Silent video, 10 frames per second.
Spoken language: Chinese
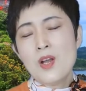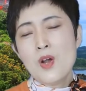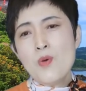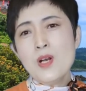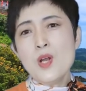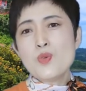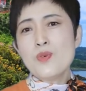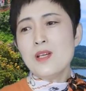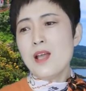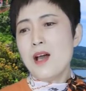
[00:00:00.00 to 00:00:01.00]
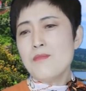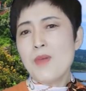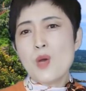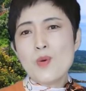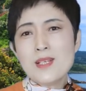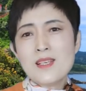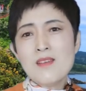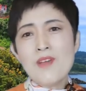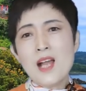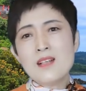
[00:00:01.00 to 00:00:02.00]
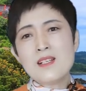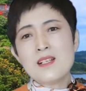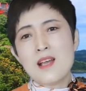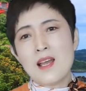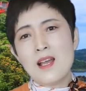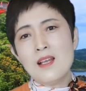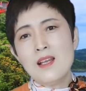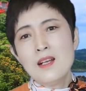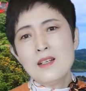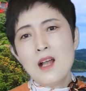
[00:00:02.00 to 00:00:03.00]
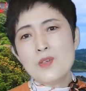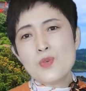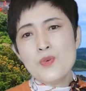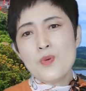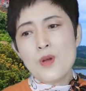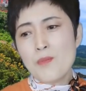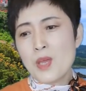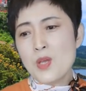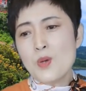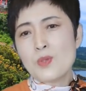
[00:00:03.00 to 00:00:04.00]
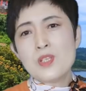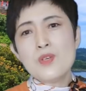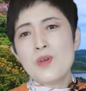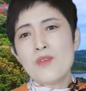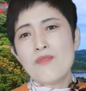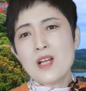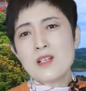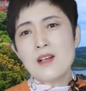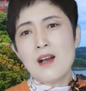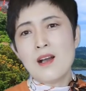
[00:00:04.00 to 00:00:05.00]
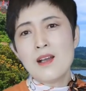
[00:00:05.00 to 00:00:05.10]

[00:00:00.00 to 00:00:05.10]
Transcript: 或者说呢，美国先发制人，让中国没有机会发射，